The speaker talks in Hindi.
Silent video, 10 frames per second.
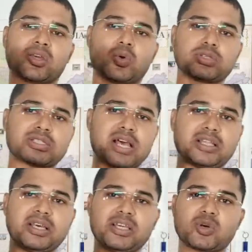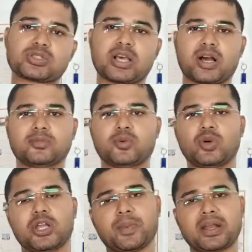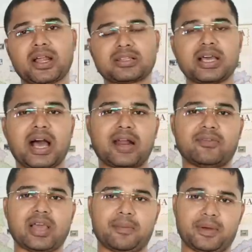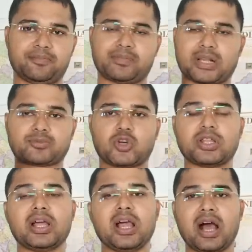कि उससे अधिक या उससे कम वो डिपेंड करता है आर पे मतलब सॉरी